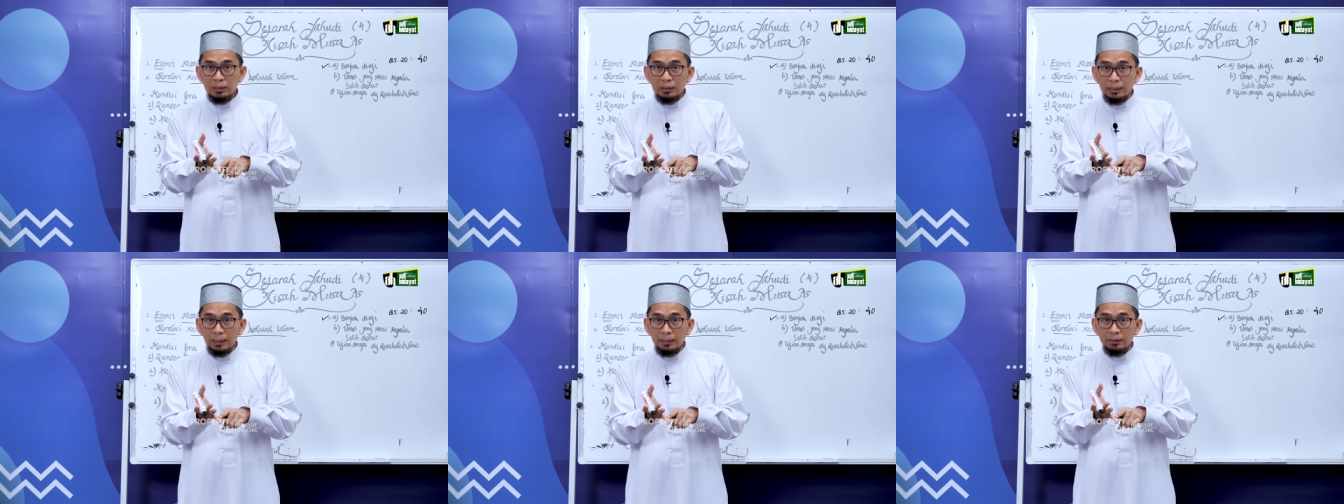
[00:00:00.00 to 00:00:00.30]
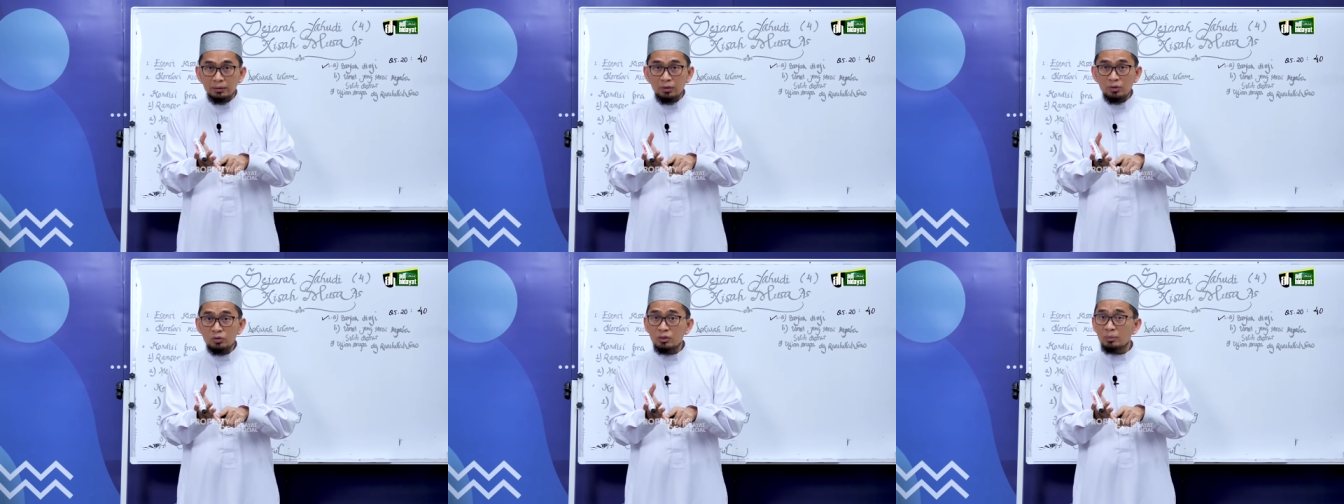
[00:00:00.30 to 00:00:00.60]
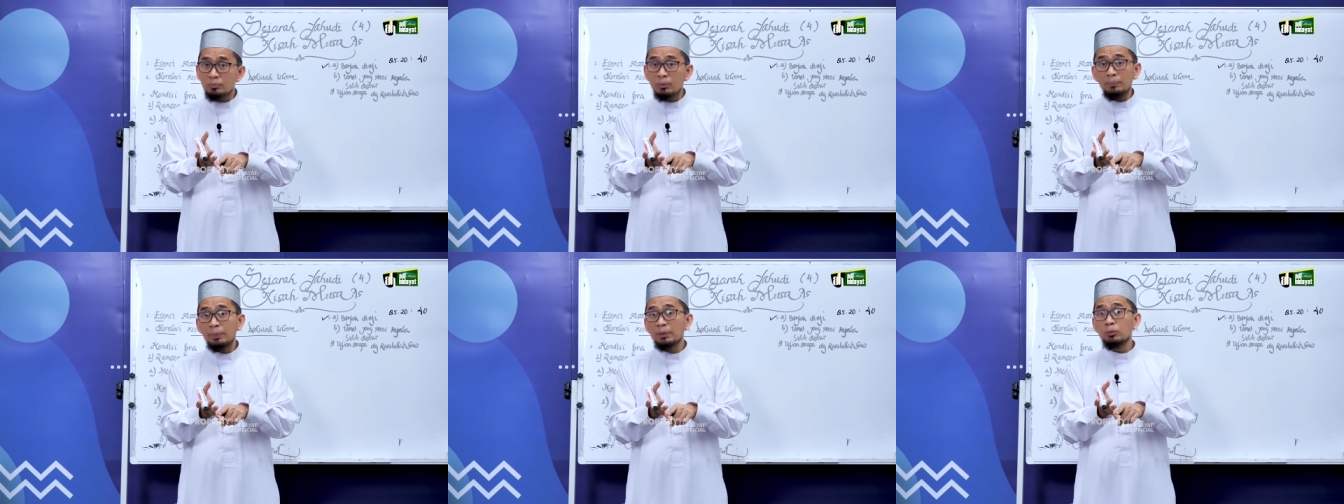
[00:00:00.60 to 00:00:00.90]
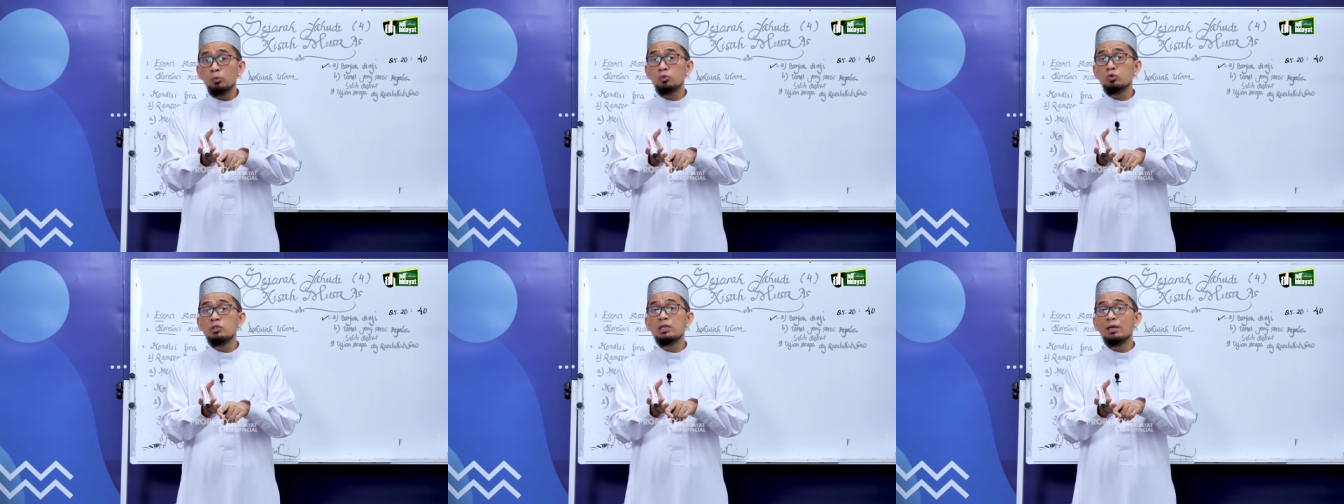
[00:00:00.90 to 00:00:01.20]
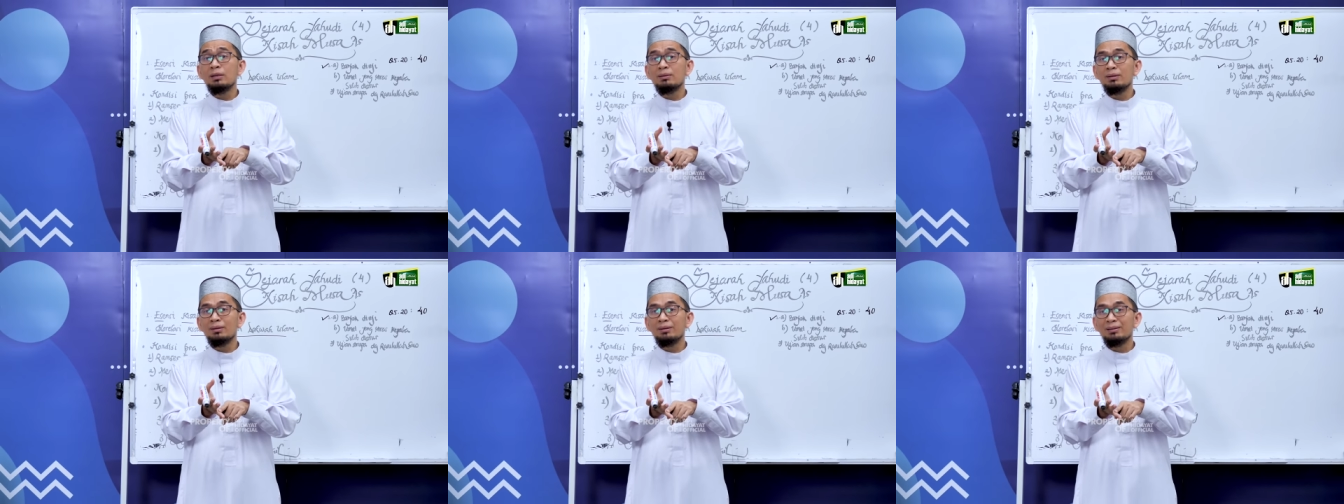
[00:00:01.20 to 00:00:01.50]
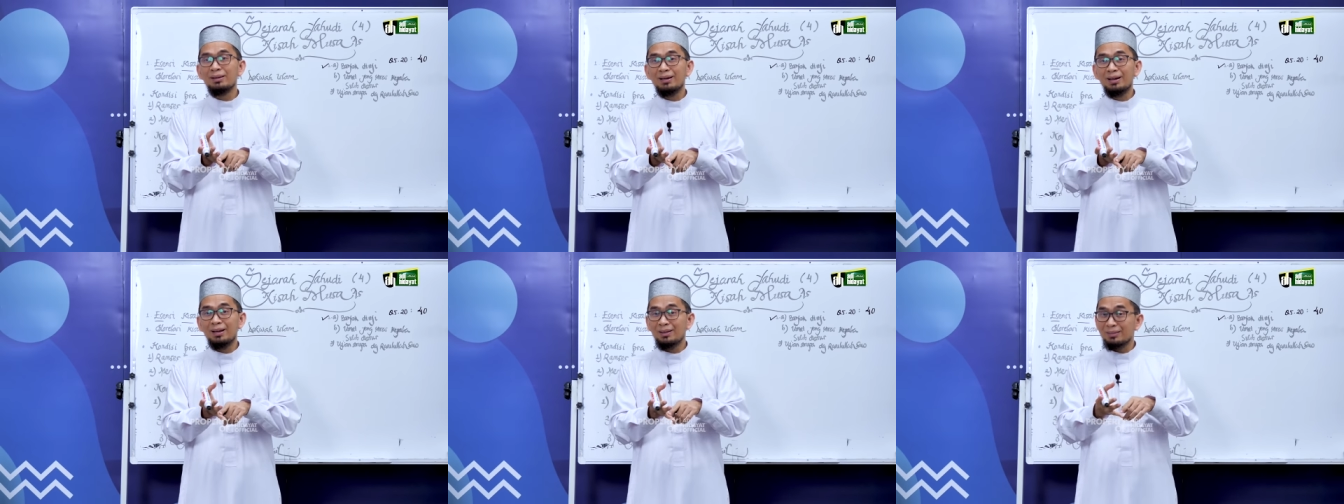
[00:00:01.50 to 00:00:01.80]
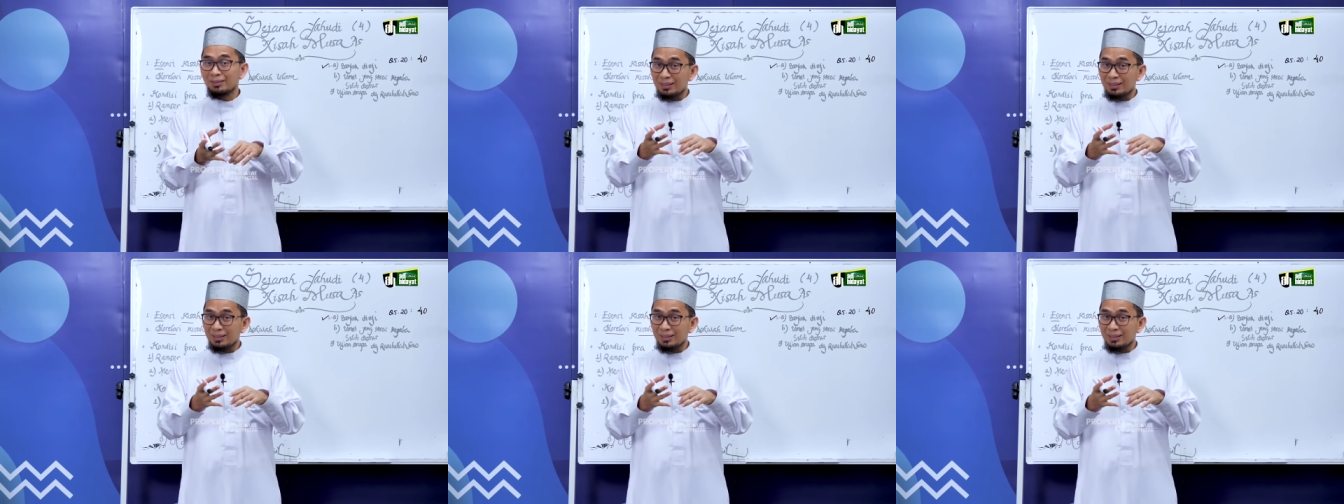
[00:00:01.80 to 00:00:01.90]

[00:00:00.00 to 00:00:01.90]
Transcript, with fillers: lahirnya sudah mendapat ujian ya kan?